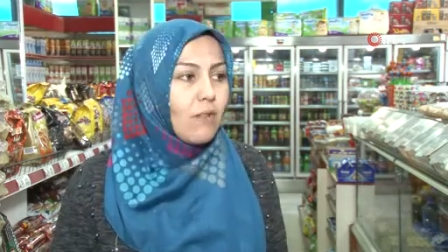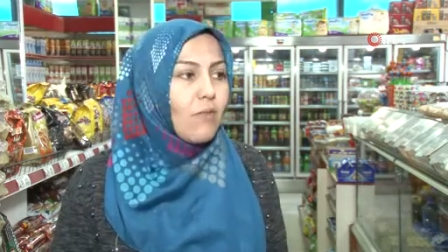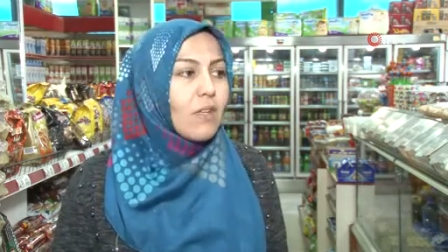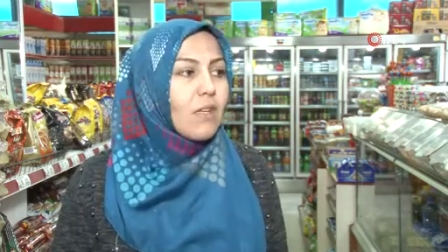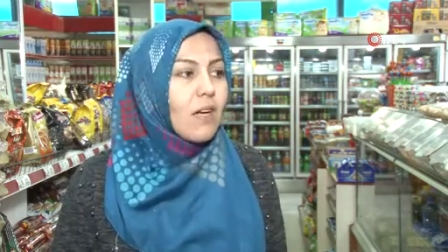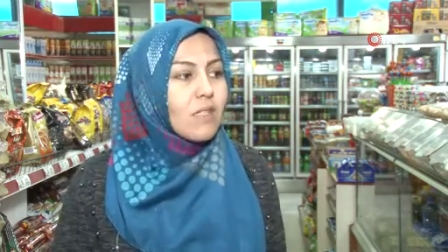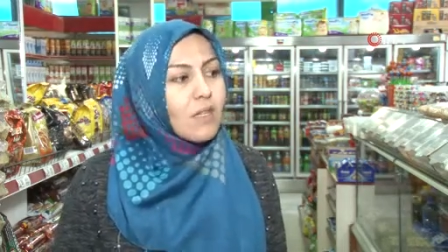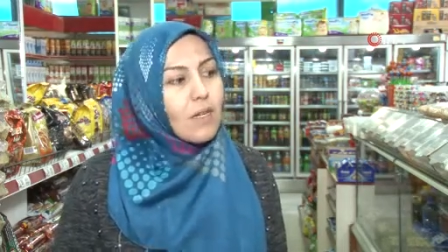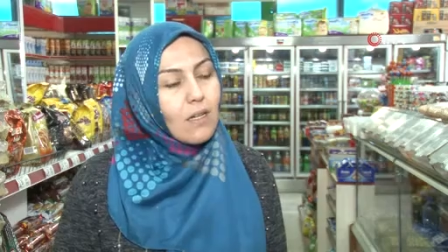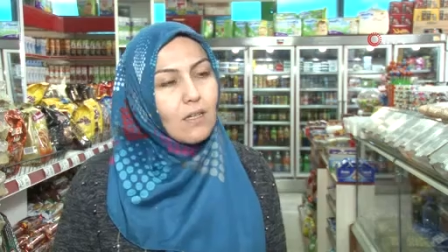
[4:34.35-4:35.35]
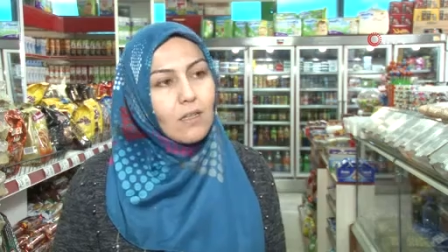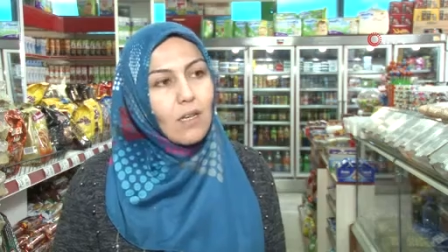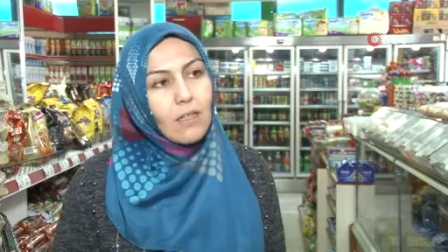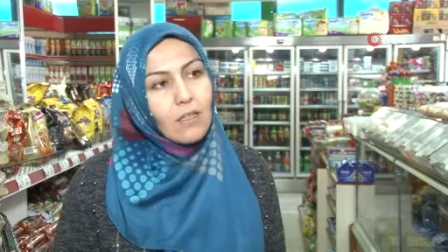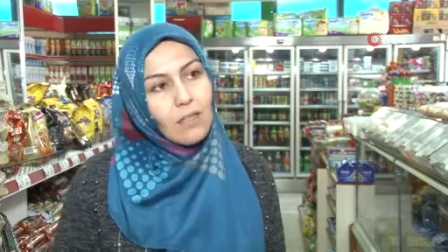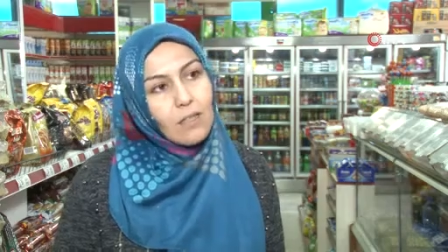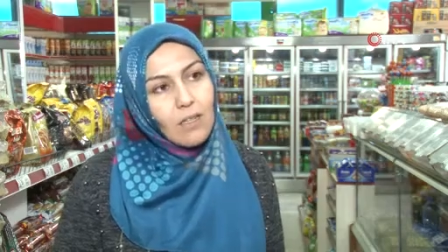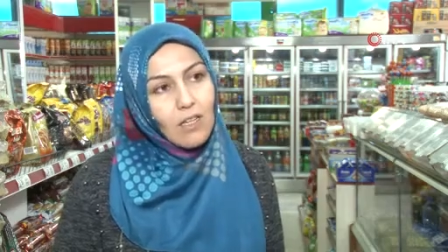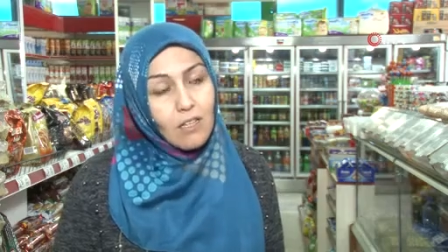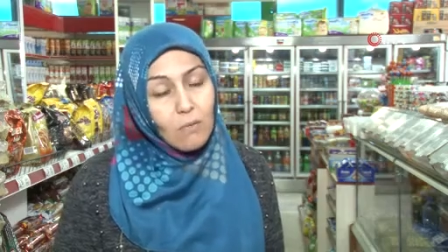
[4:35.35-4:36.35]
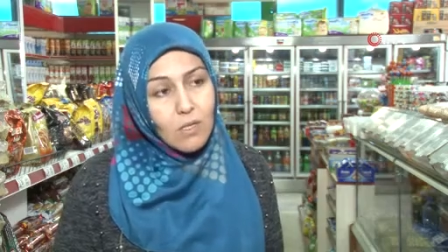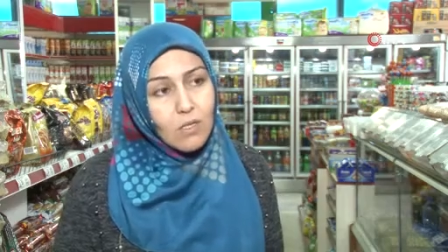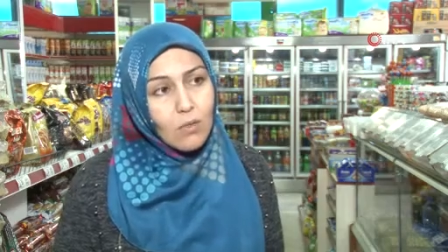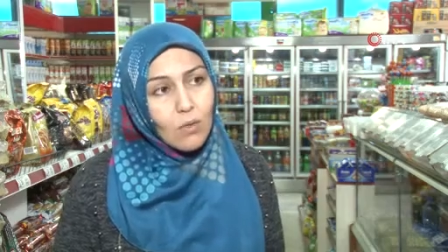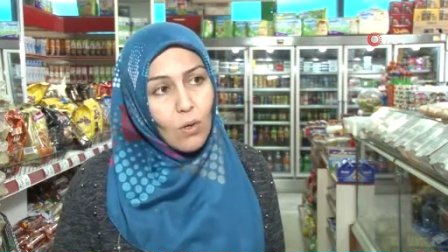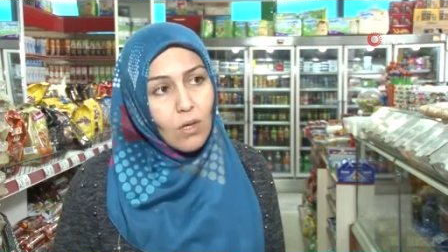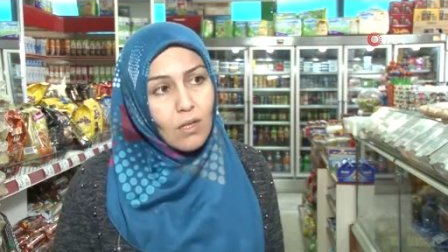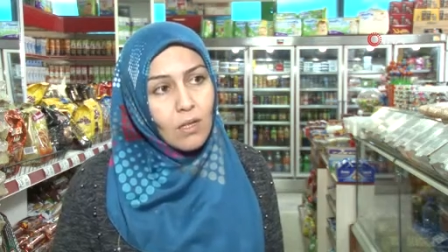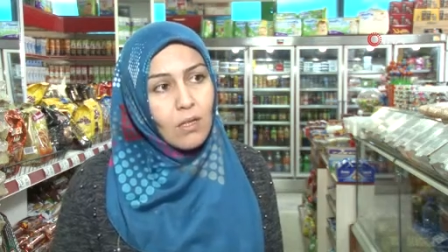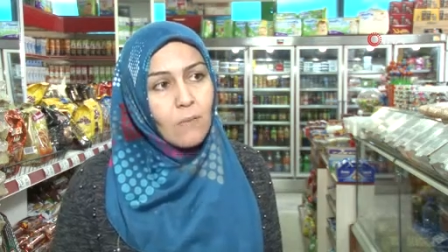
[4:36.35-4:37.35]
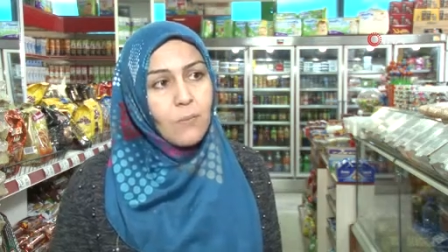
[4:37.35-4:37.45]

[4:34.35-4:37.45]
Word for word: Ve diğer sigaraları da aldıklarını getirmesini söyledik